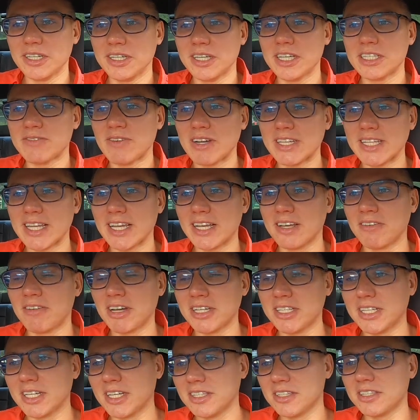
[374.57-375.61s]
E, jest fajny,
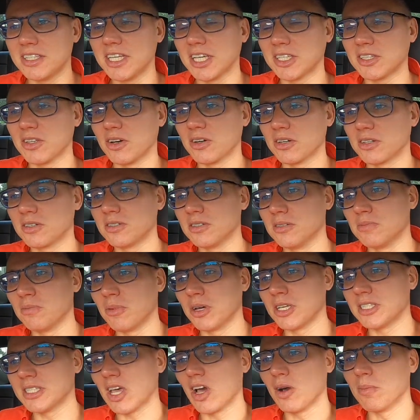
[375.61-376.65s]
fajny TikTok
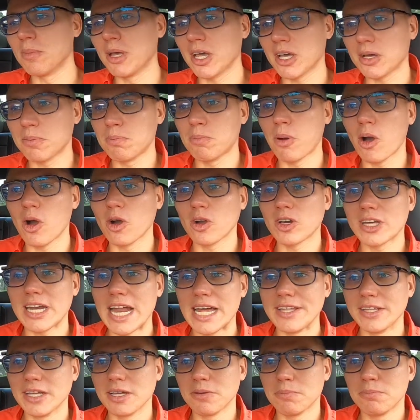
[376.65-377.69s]
moich znajomych
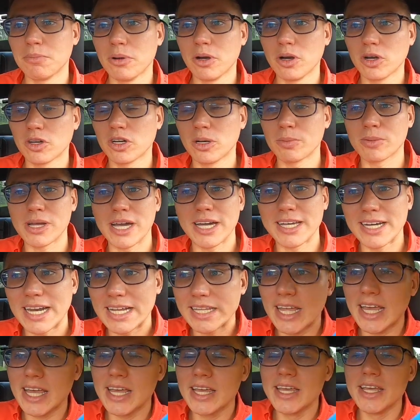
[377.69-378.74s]
pograne,
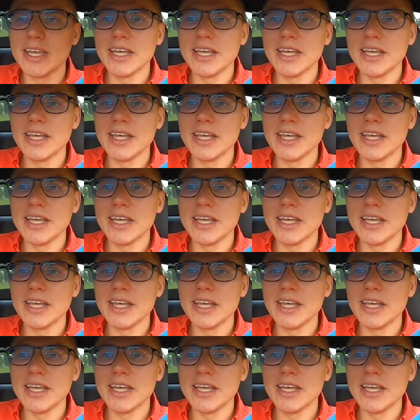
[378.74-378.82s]
po.grane